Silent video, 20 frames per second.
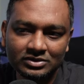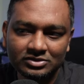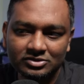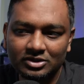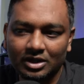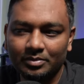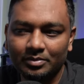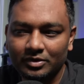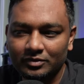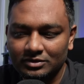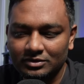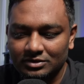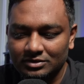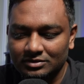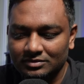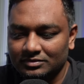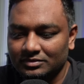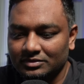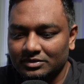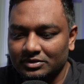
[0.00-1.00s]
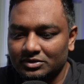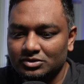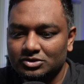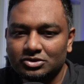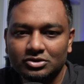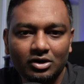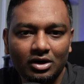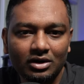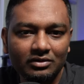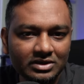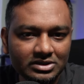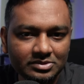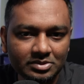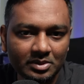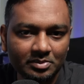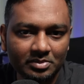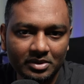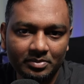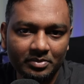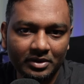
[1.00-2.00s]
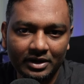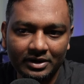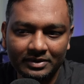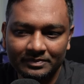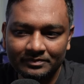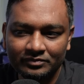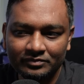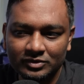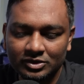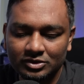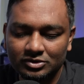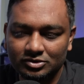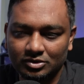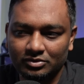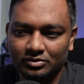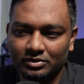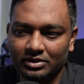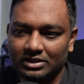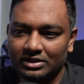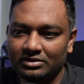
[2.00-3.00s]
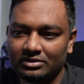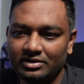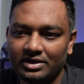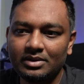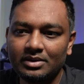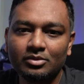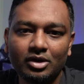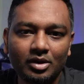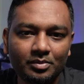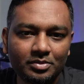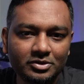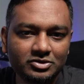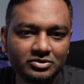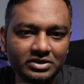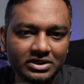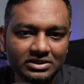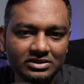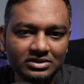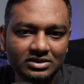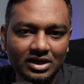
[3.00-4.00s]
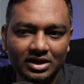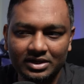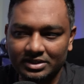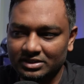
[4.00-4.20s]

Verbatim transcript: ஸோ அப்போ வந்து யூ ஷுட் ஆல்வேஸ் பி ப்ரிப்பேர்ட் ஸோ உனக்கு ட்ரீம் ஆப்பர்ச்சுனிட்டி இதுதான் இது